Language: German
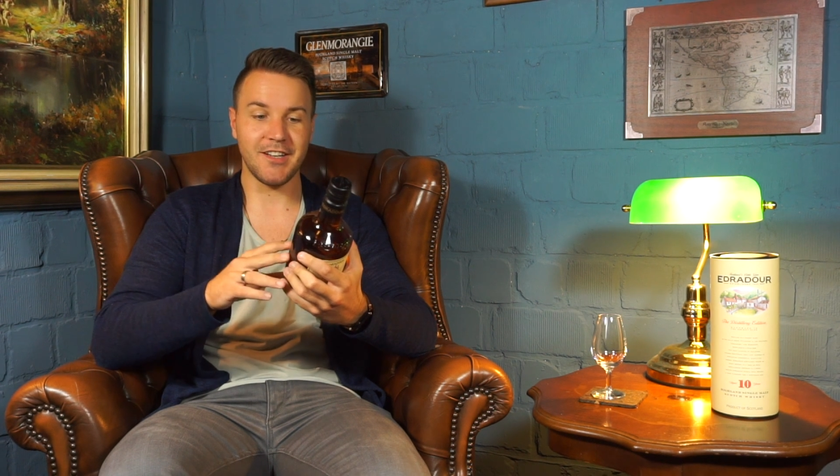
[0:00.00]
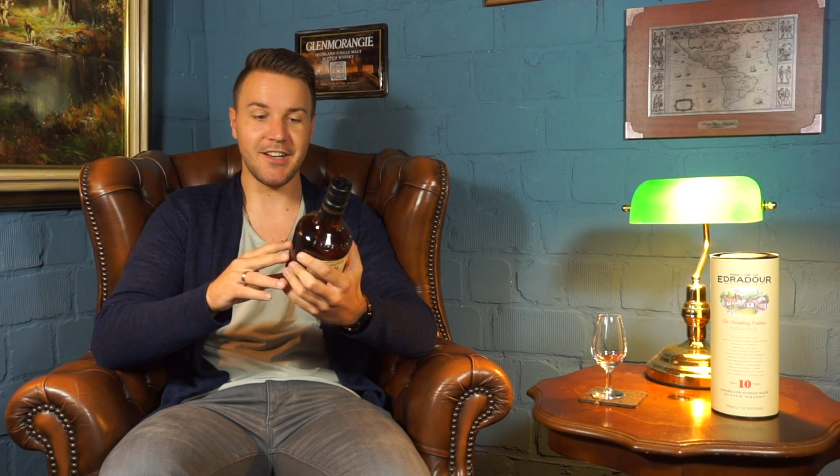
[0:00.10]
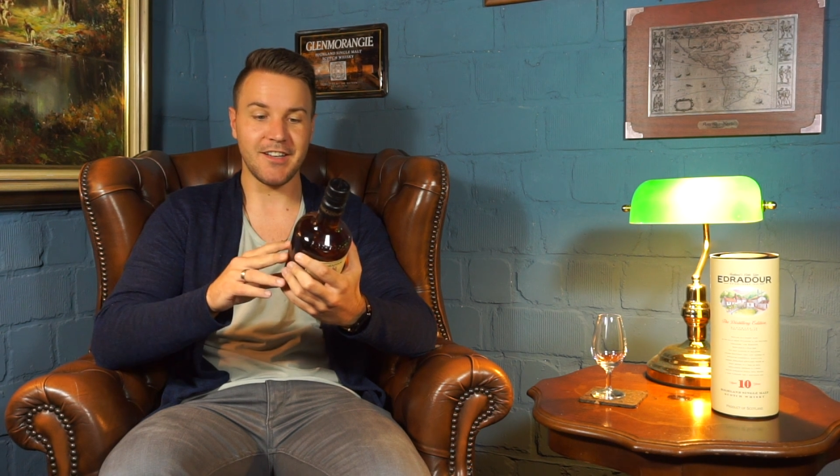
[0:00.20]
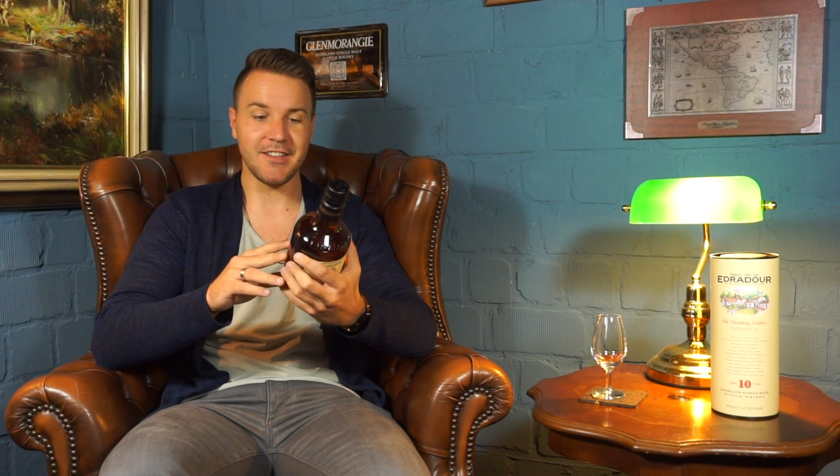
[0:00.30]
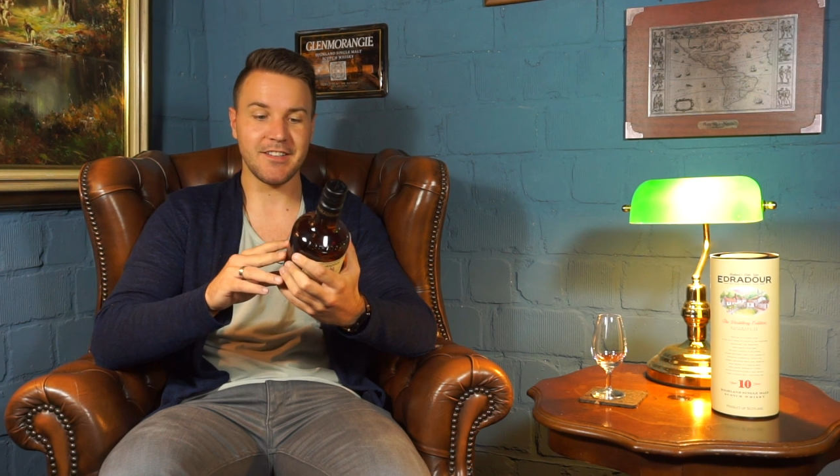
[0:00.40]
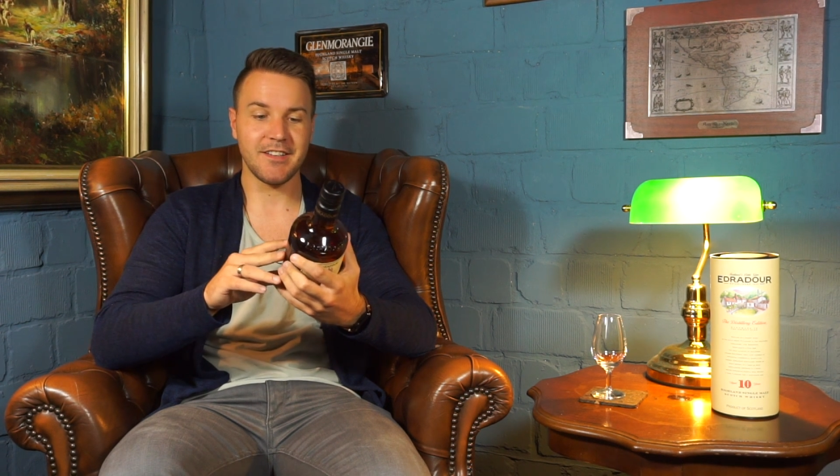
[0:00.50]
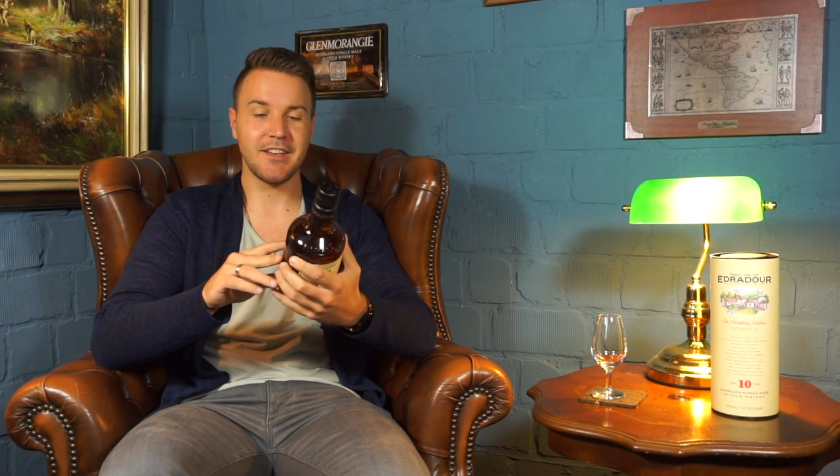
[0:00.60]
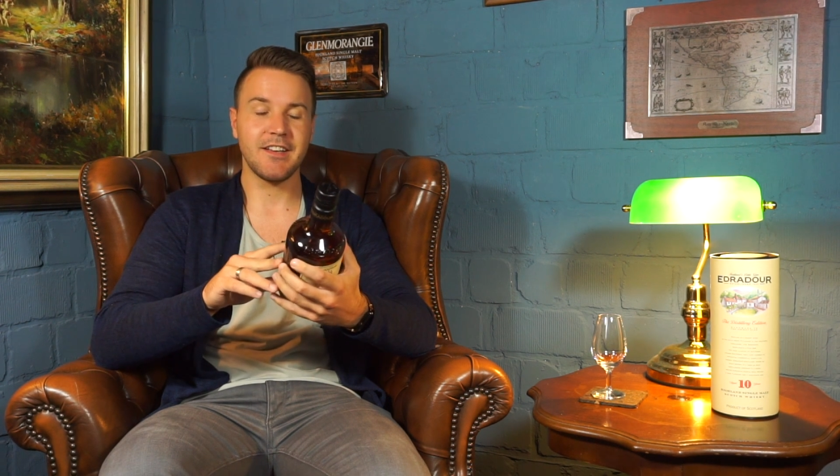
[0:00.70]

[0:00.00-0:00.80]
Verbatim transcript: in der Hand.